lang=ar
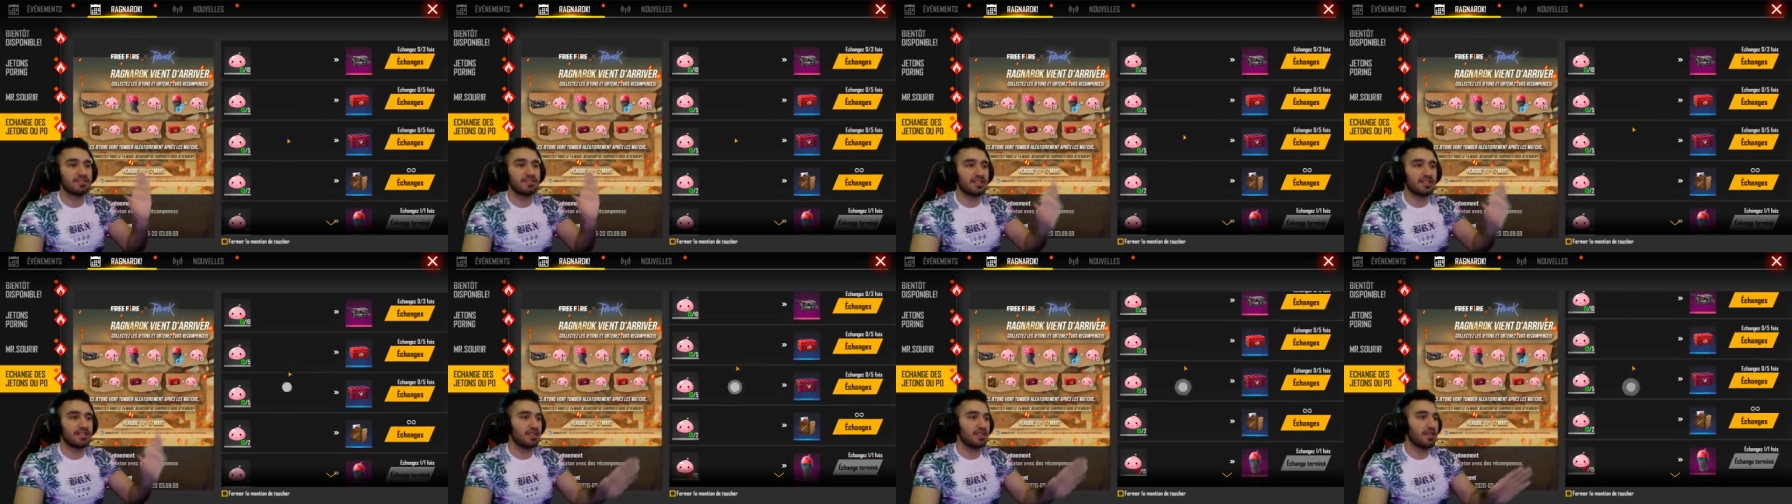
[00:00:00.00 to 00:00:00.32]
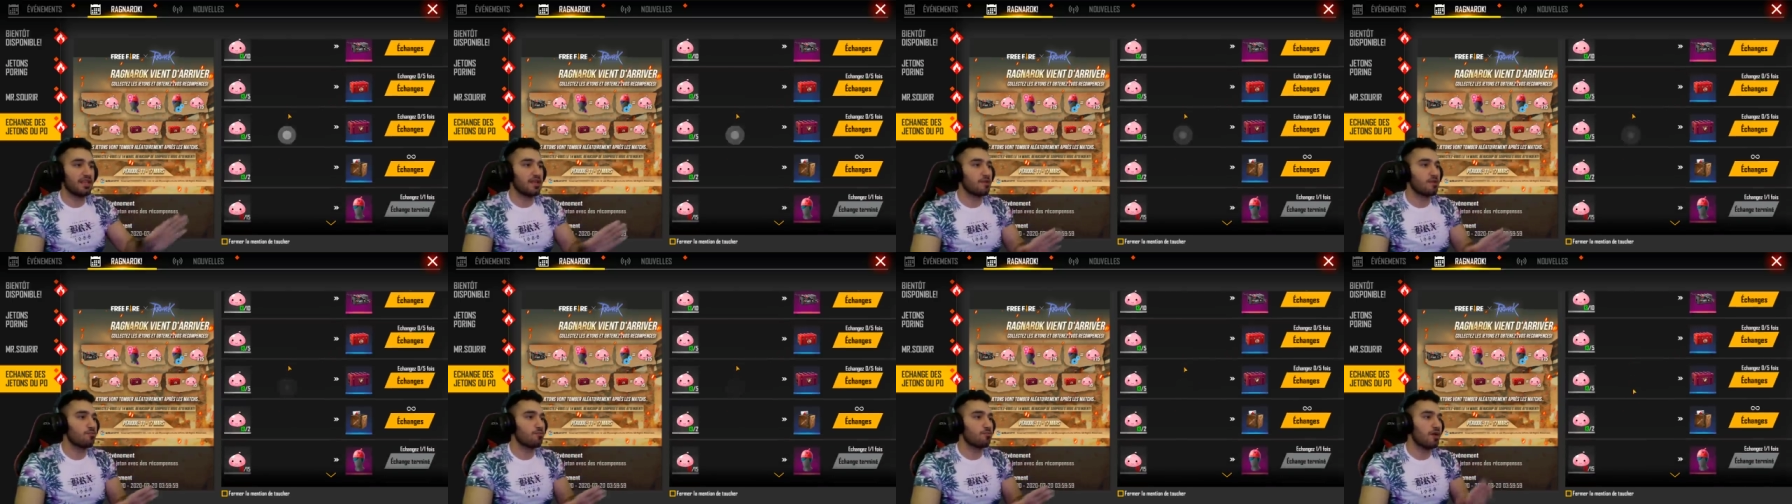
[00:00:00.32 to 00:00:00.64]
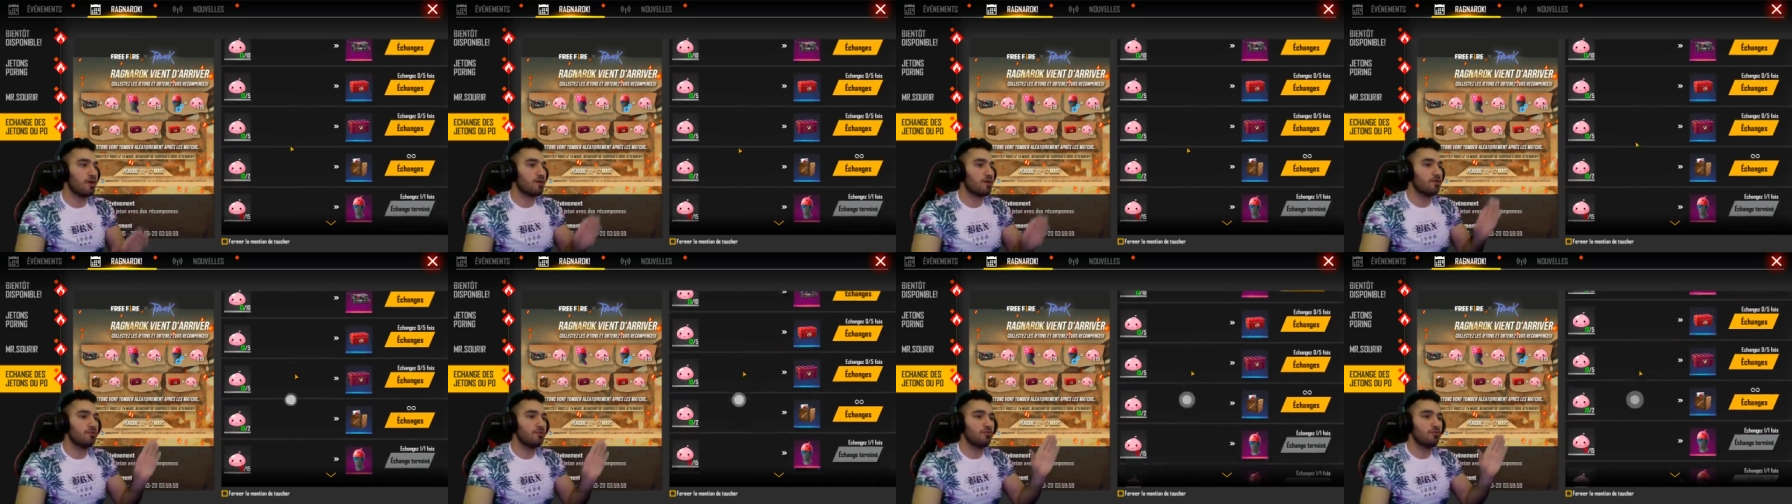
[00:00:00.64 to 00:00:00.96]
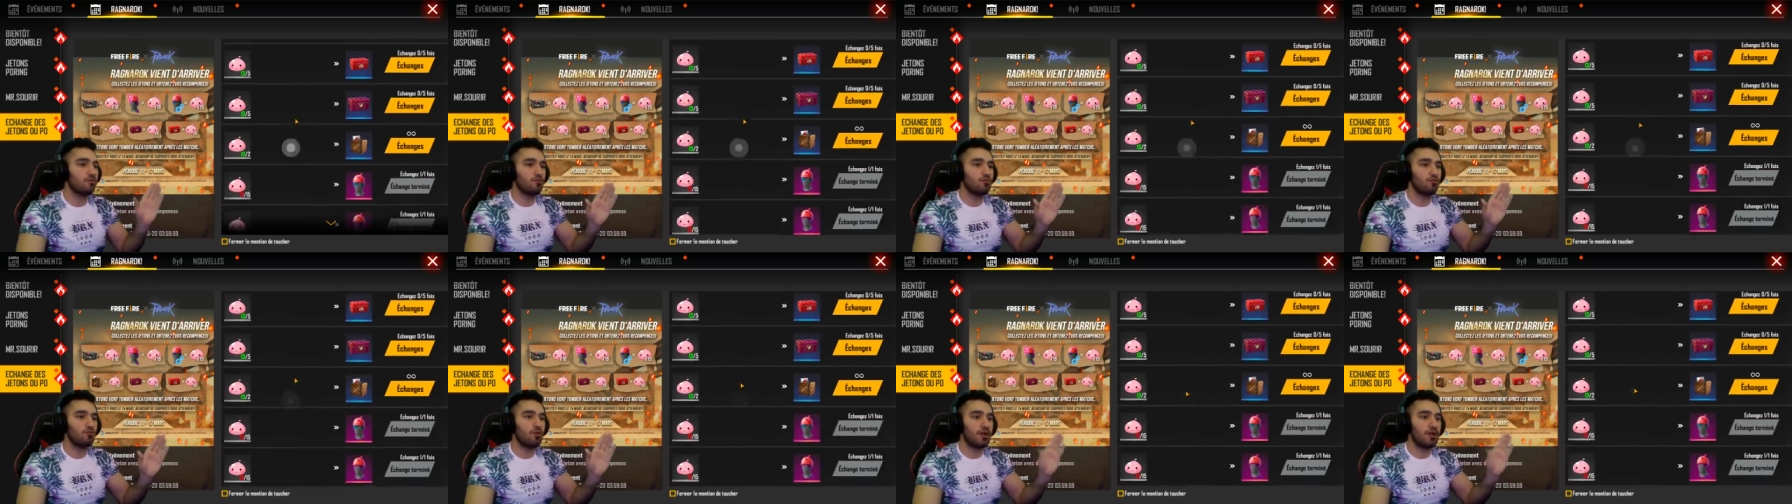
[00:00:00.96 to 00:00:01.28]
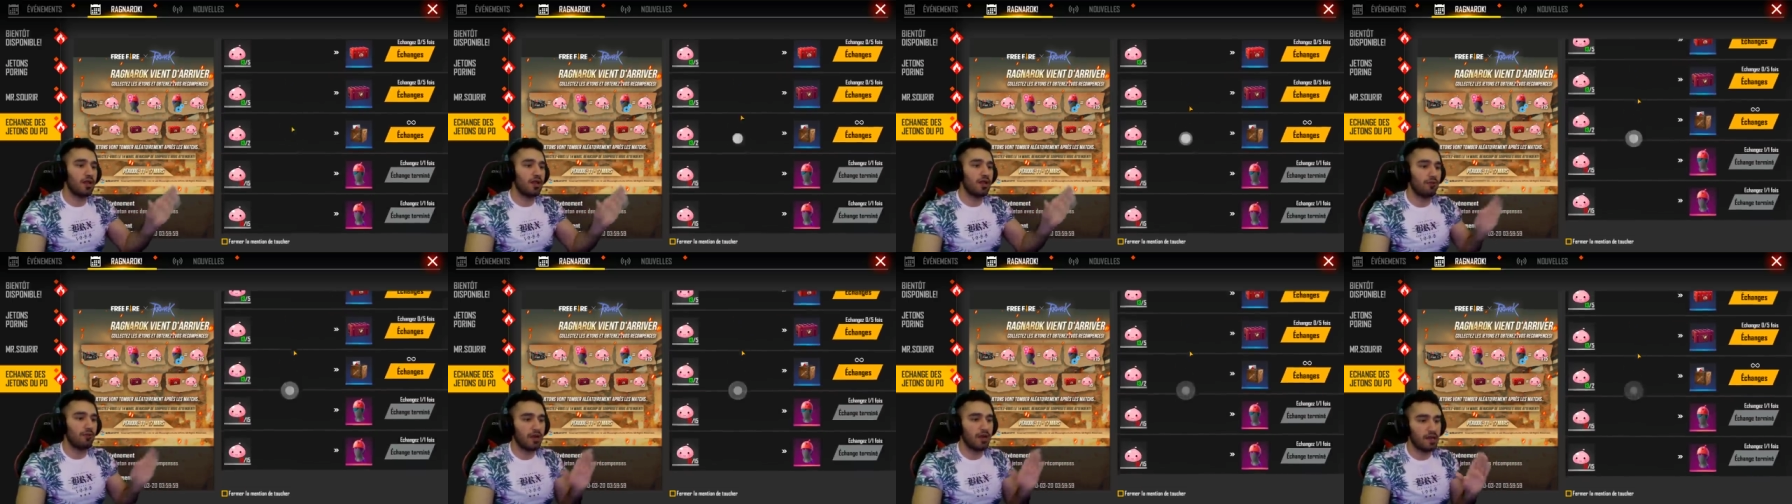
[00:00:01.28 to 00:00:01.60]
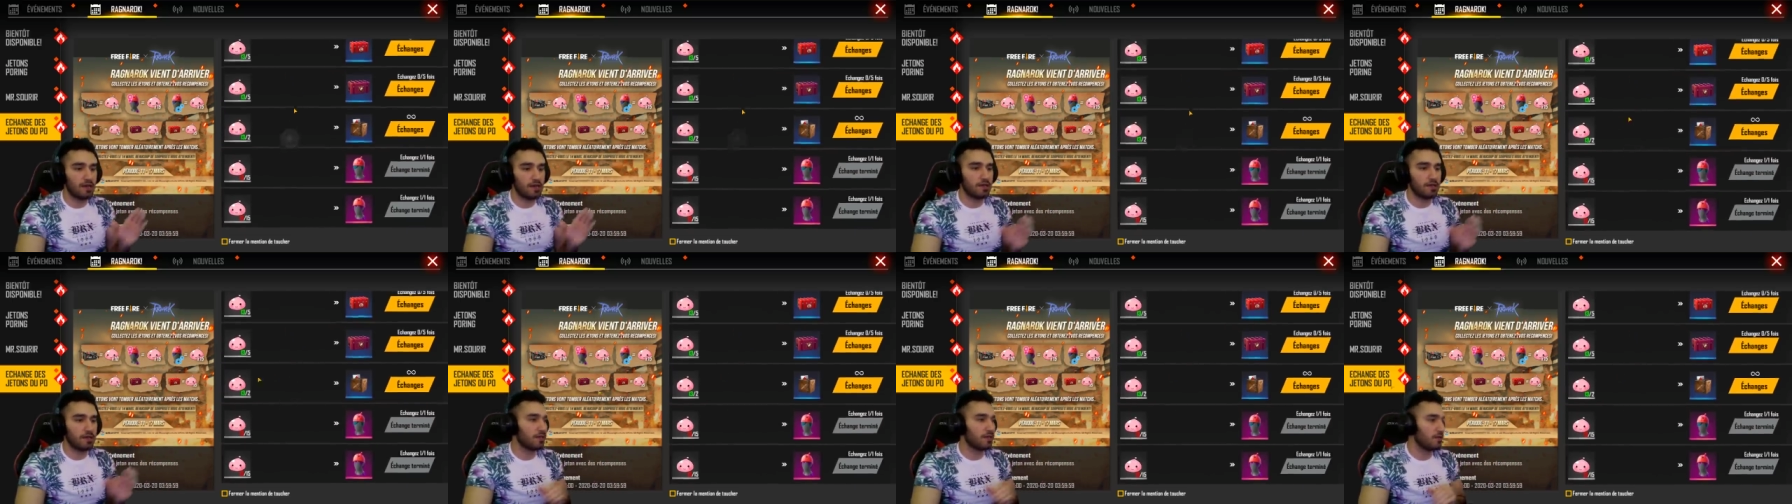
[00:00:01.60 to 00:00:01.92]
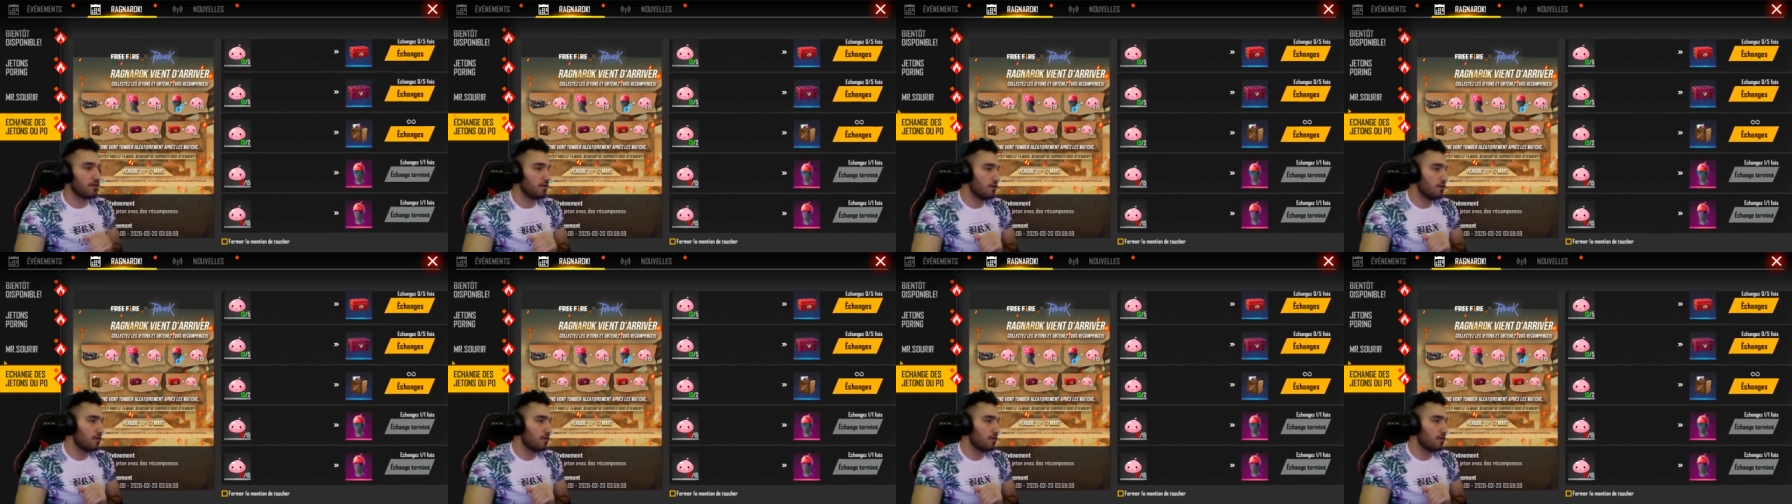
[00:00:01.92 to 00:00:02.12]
صناديق دراجون ولا ولا اخره